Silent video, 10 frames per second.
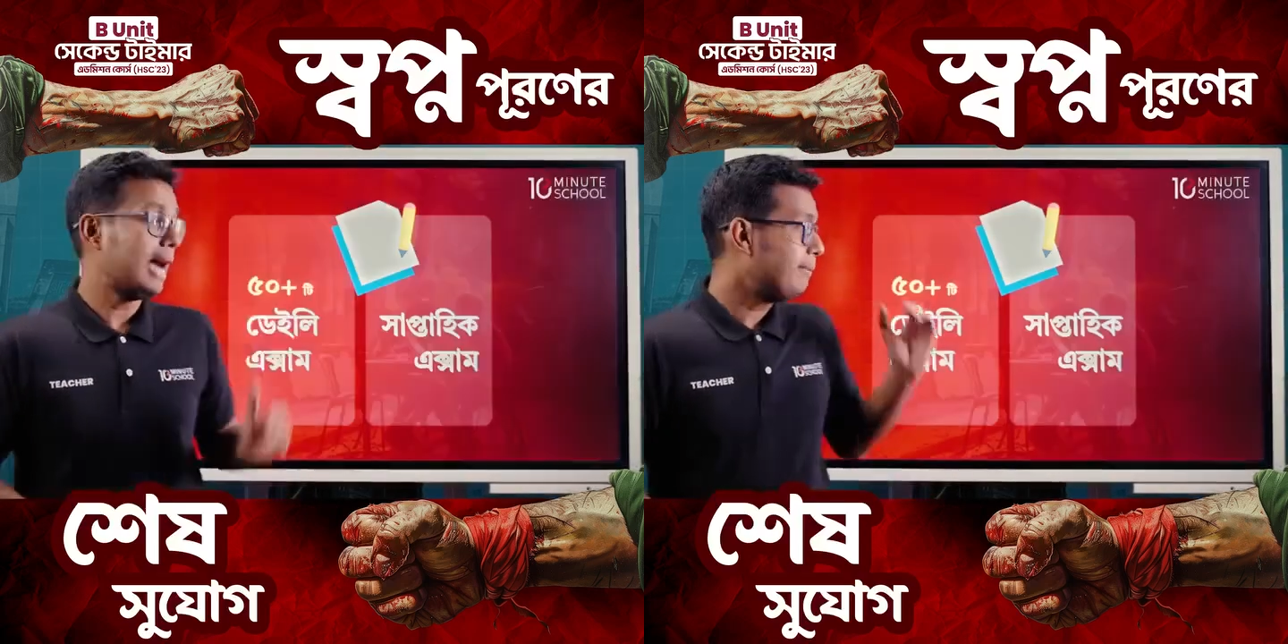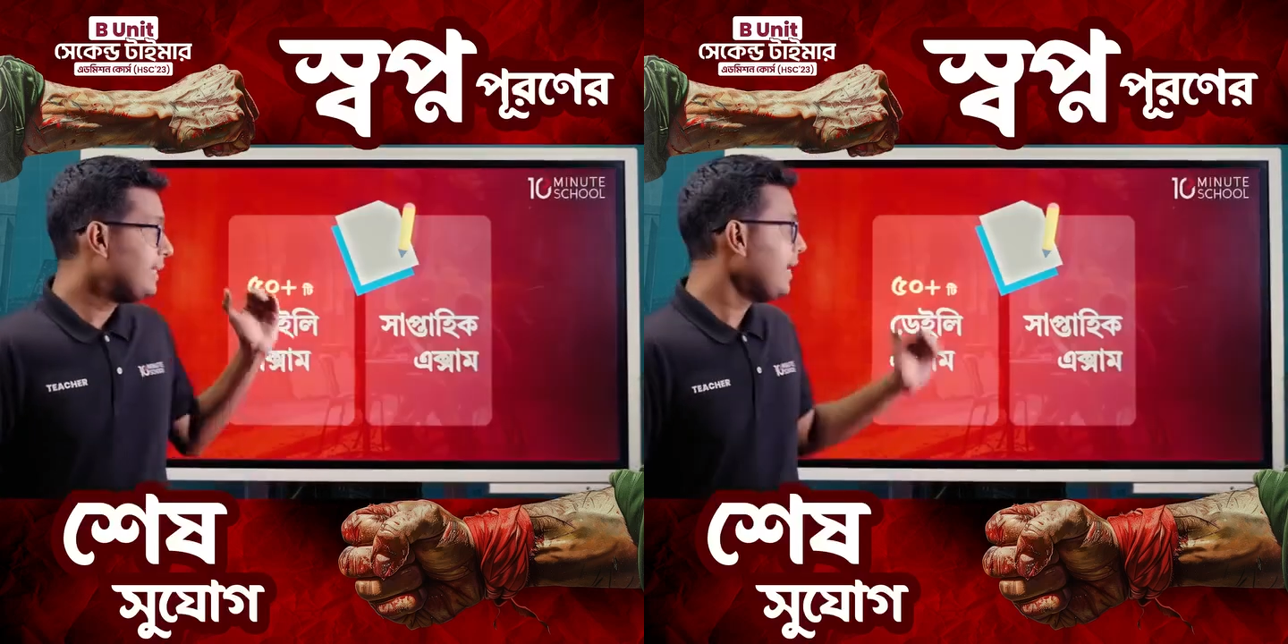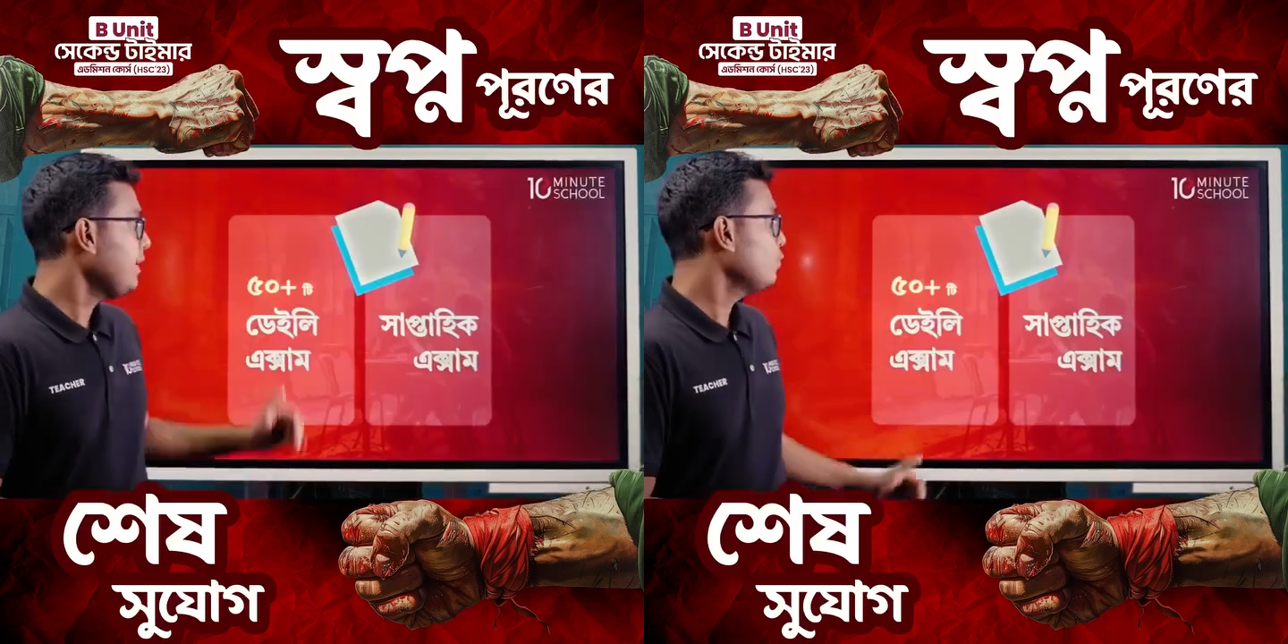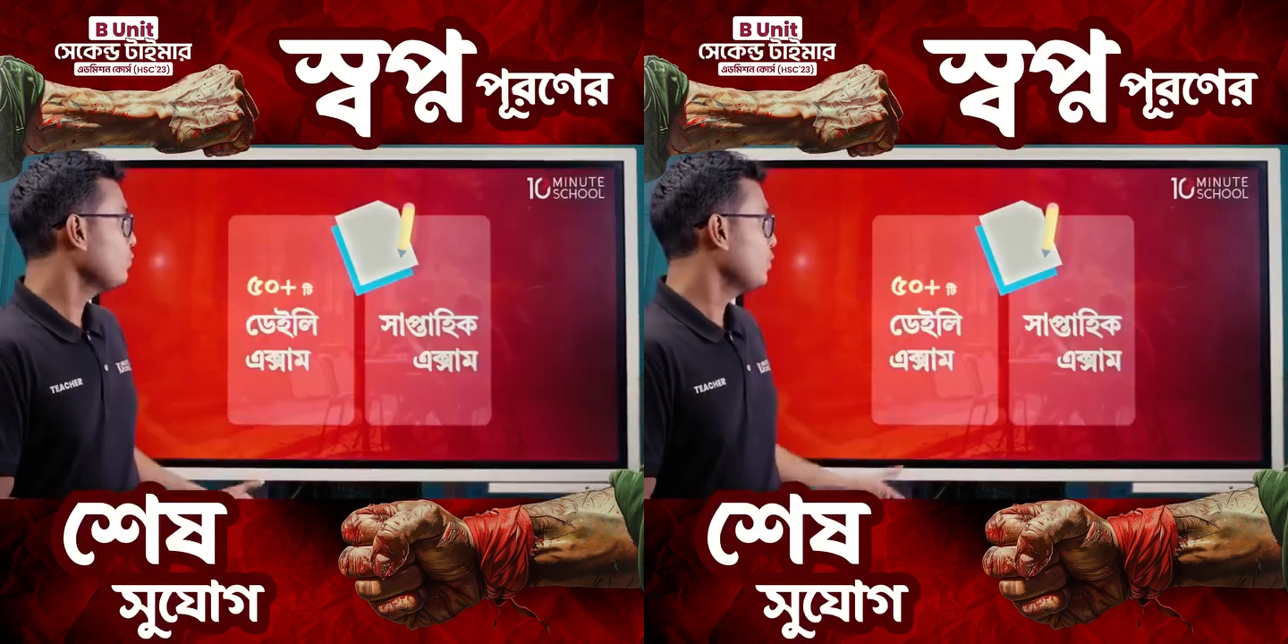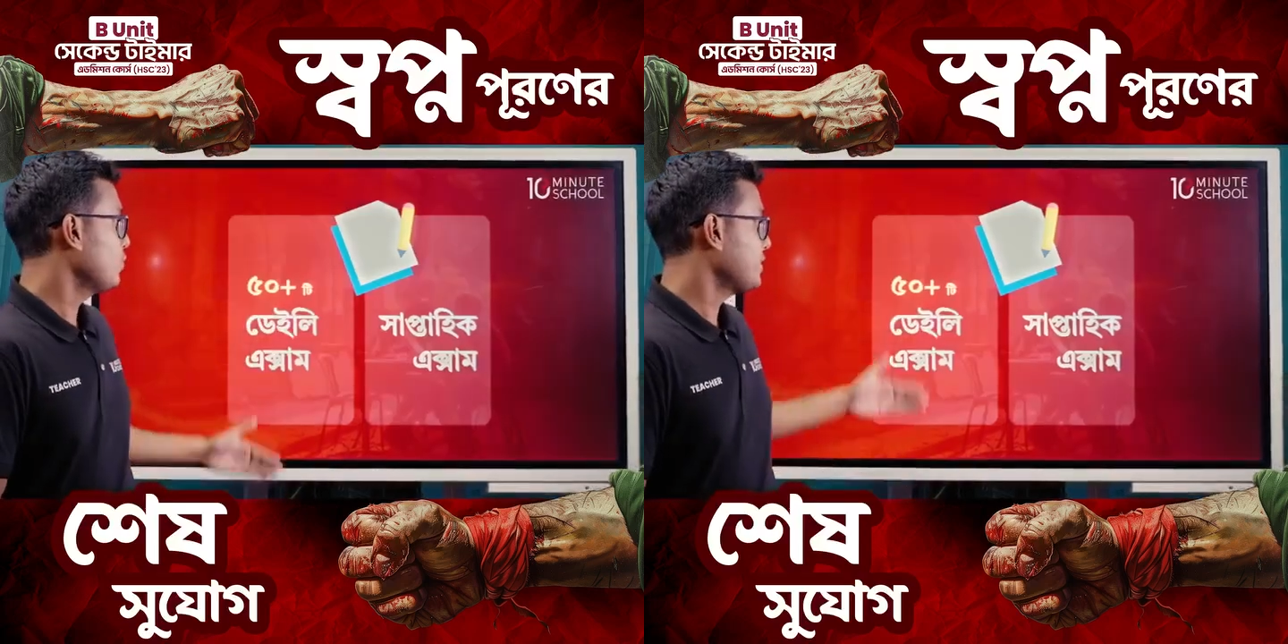আমাদের এই
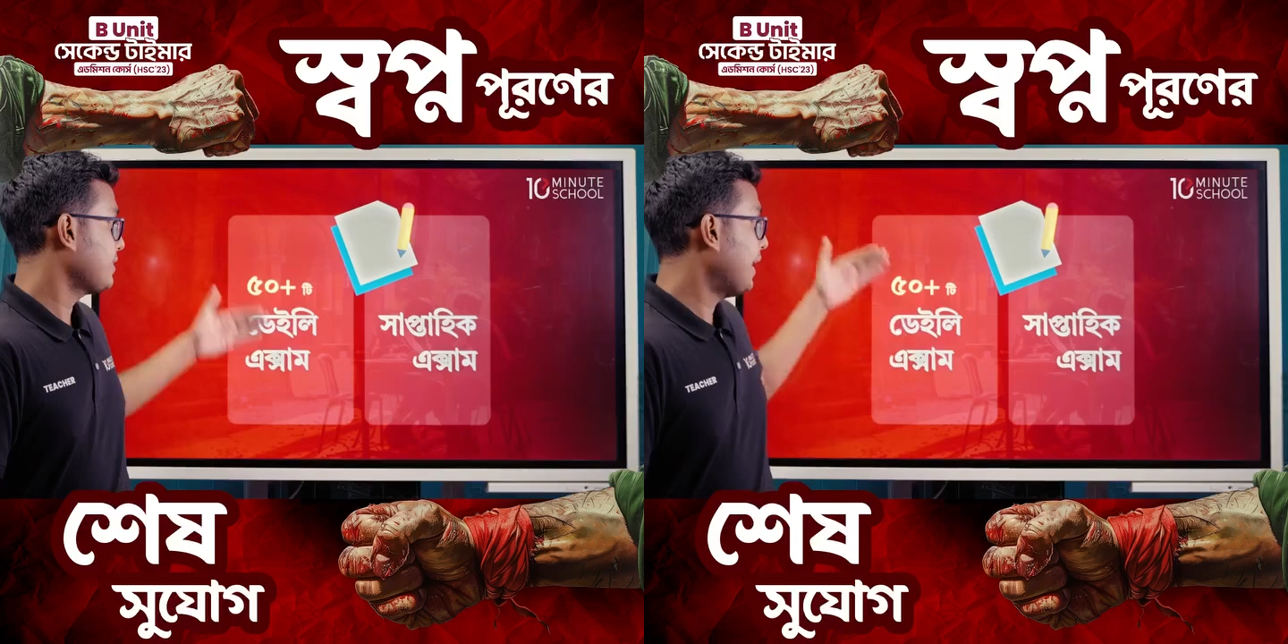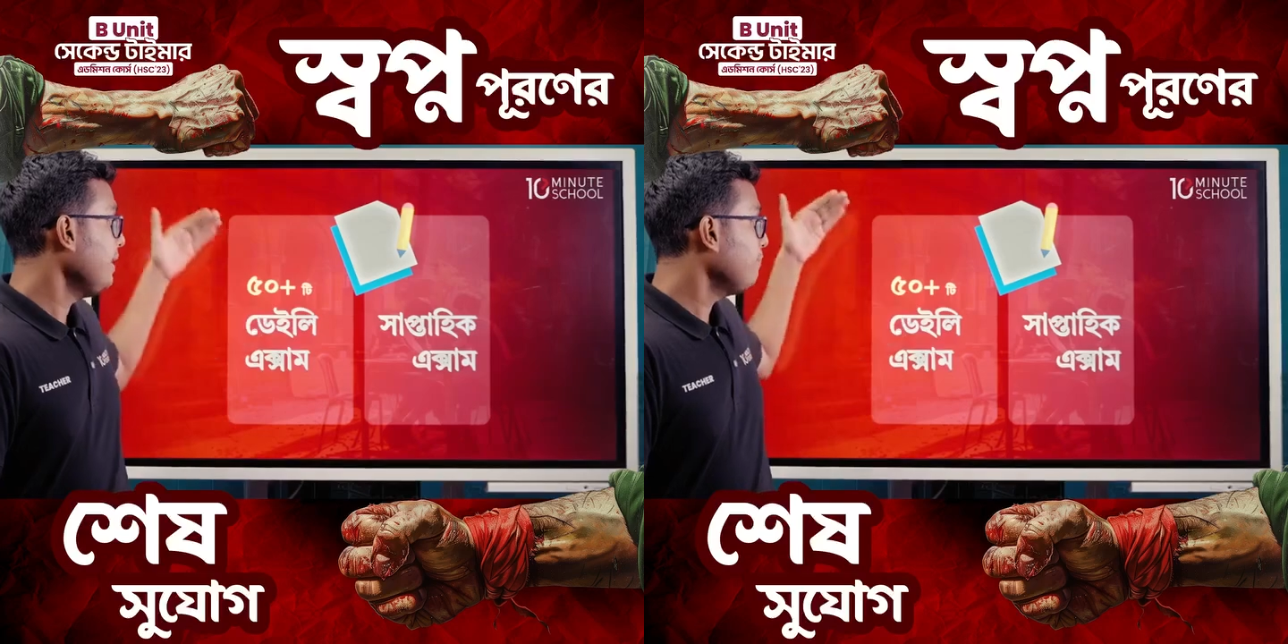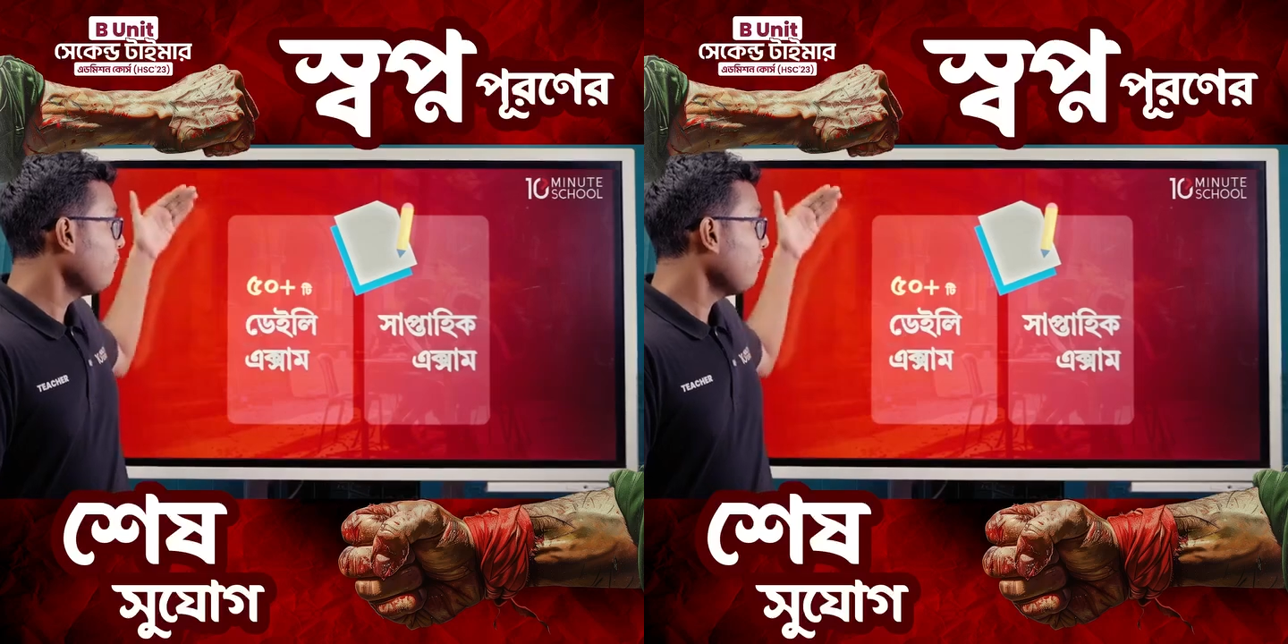কোর্সে রয়েছে তাই